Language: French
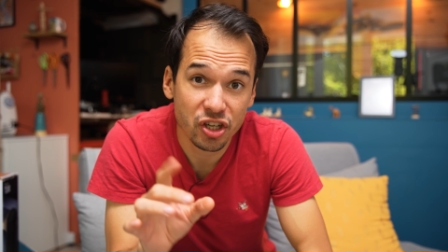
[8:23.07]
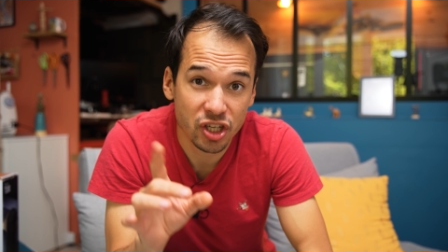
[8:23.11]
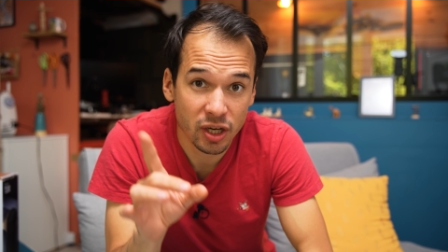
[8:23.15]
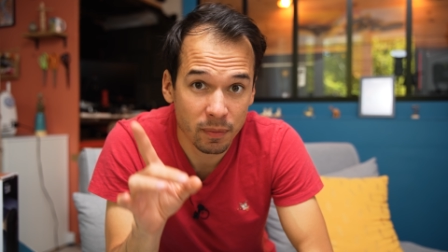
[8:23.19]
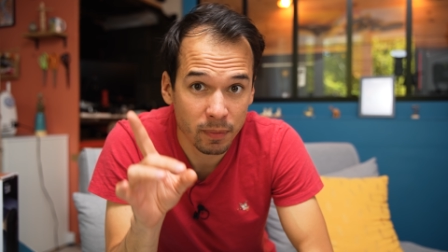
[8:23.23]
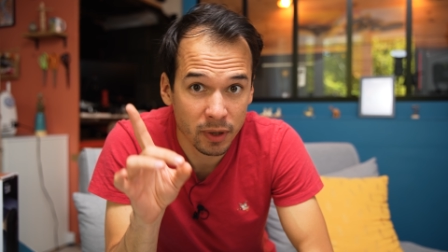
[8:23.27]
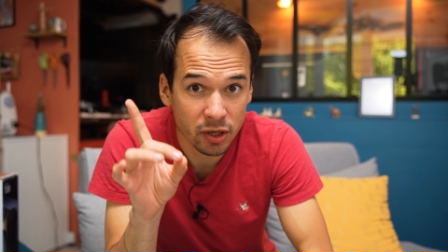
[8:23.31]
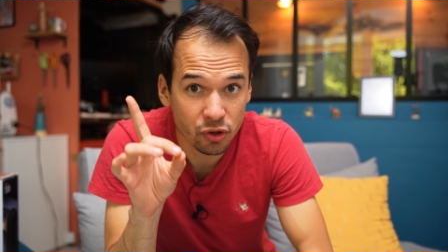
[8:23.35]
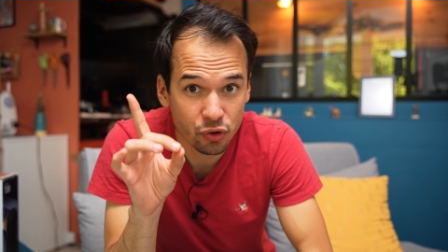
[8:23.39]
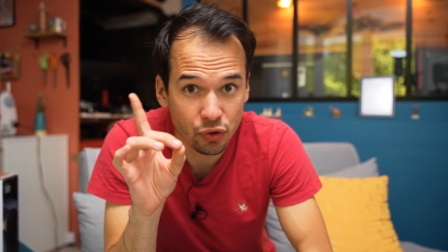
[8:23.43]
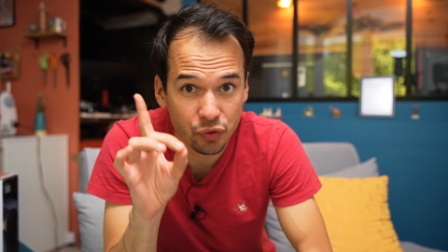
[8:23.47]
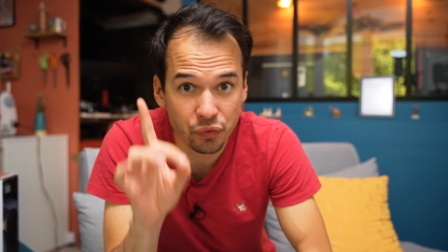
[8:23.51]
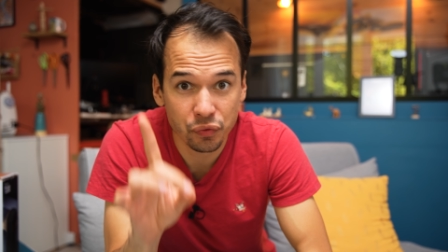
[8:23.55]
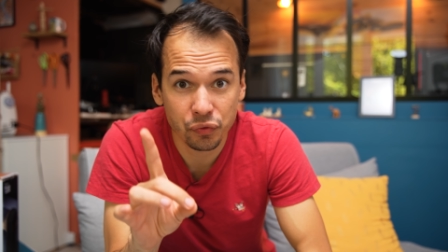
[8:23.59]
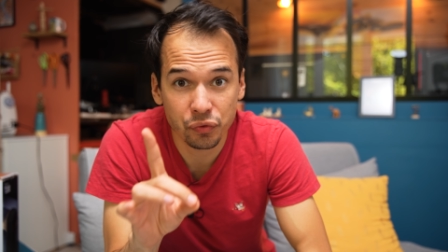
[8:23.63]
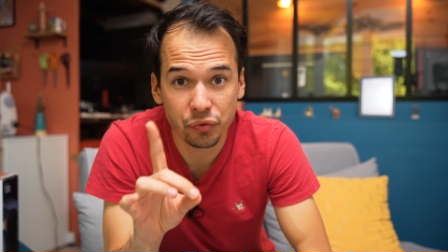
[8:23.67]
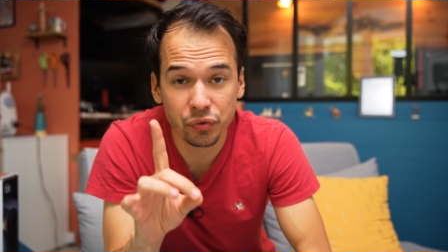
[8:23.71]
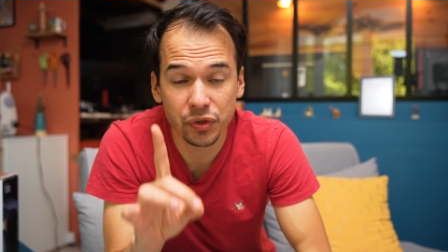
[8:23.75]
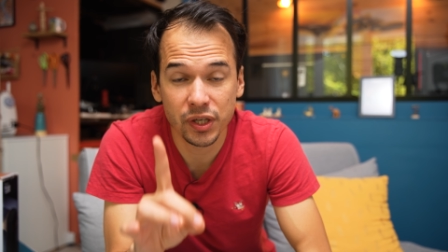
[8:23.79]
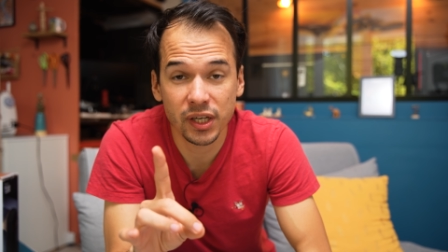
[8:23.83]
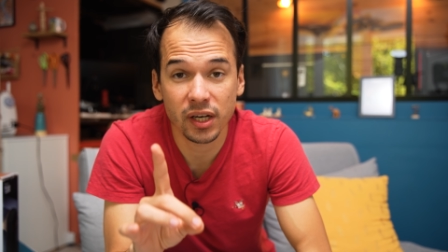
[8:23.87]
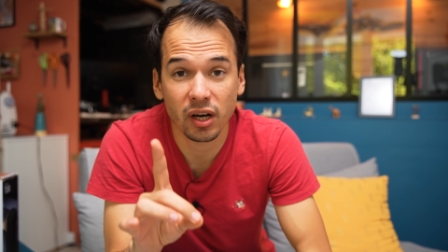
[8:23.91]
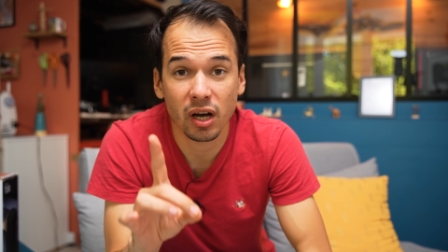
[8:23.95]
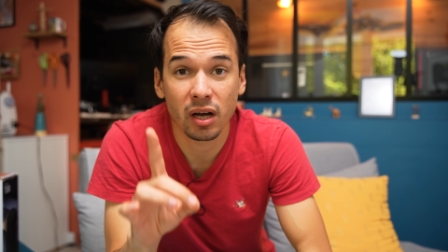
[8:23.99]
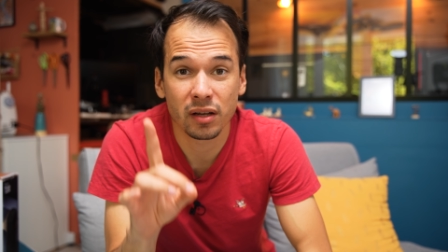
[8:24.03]
j'aimerais juste vous
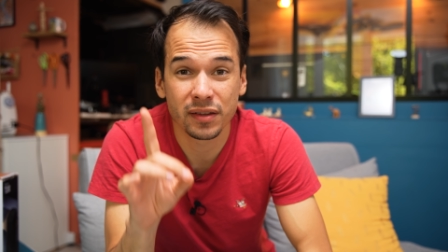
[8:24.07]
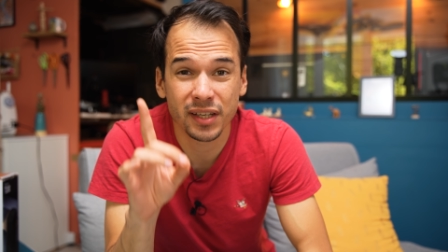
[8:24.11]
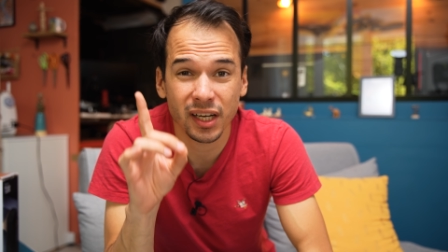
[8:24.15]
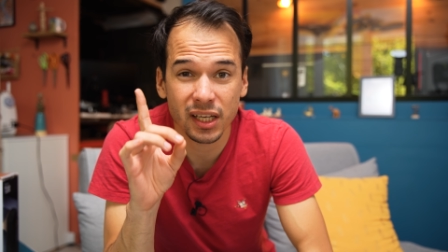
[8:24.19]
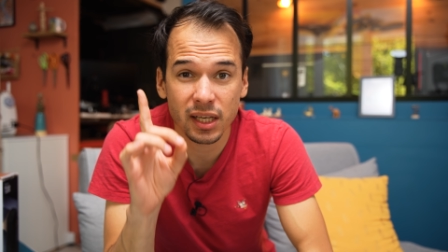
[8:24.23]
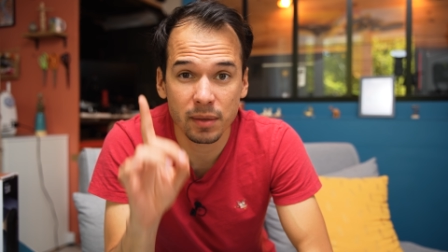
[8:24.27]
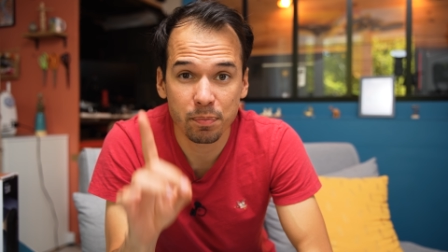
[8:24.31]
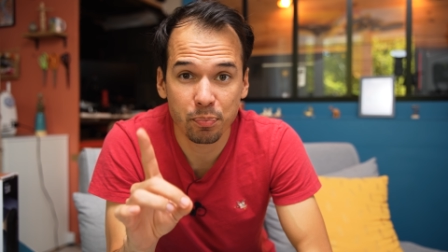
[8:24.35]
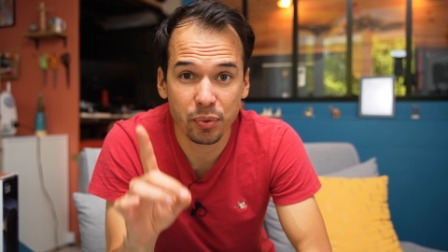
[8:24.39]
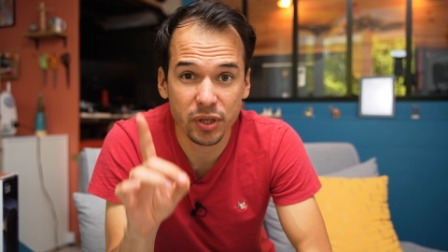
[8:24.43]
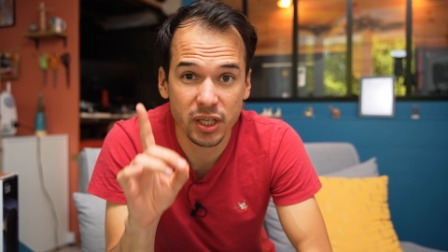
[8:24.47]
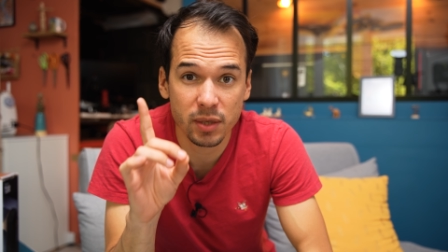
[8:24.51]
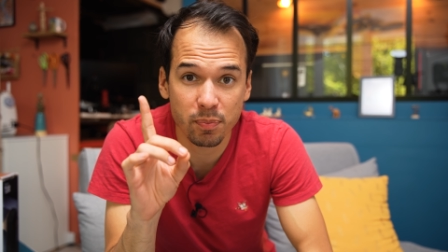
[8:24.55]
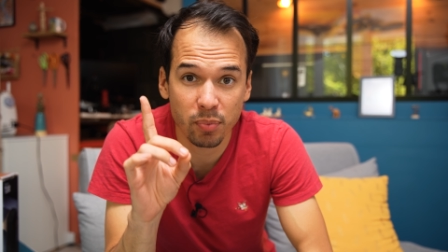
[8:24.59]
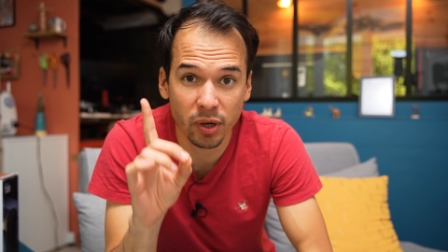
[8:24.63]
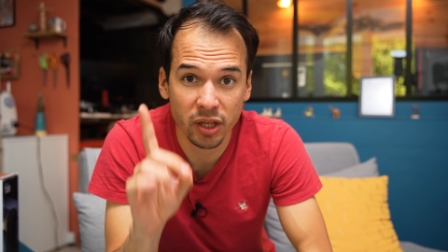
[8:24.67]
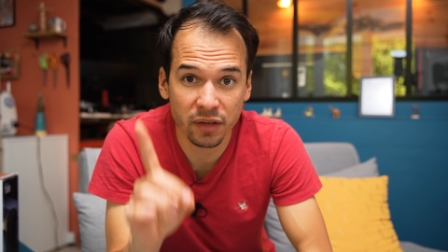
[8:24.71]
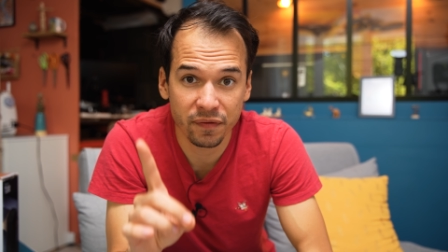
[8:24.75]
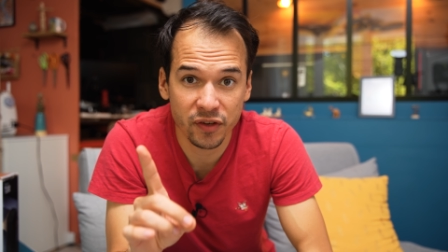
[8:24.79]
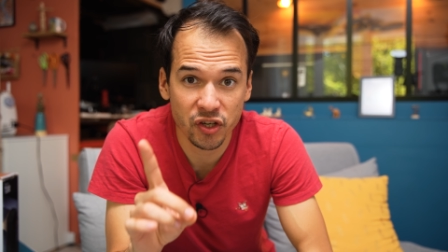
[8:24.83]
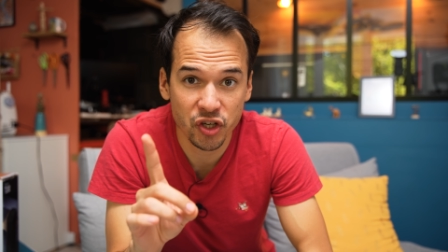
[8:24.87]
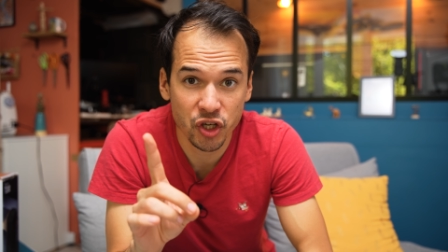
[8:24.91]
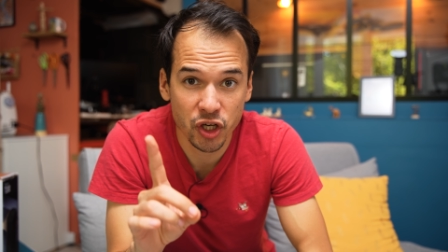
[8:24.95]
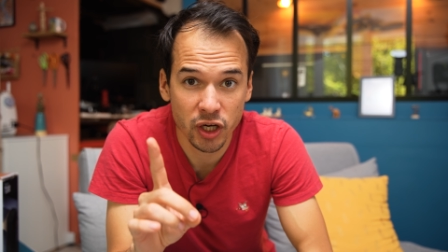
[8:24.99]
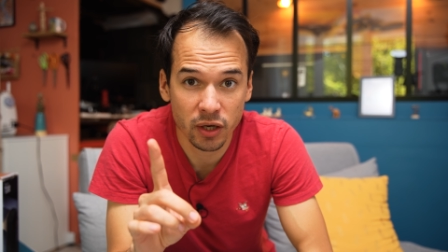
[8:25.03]
dire un dernier petit point
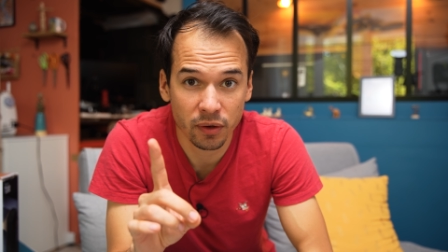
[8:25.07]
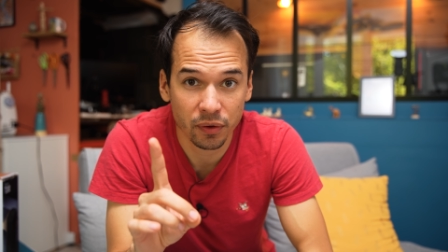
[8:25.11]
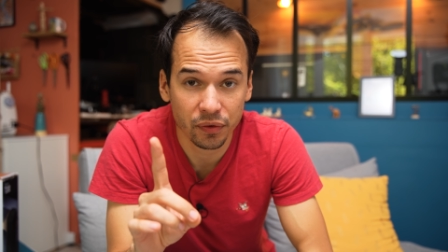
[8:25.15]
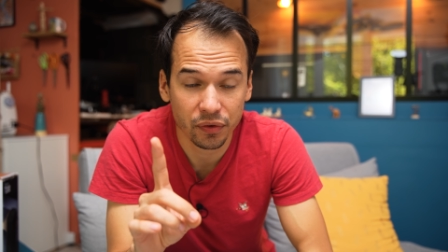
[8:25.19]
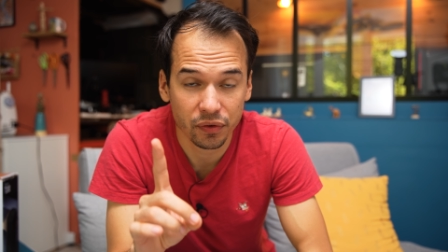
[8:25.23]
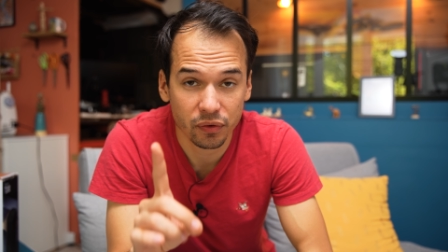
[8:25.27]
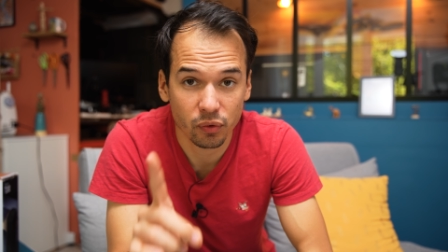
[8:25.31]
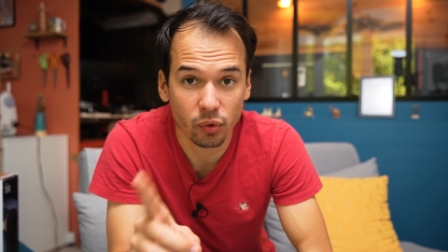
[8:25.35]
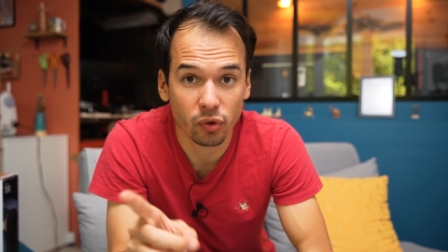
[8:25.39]
de vigilance.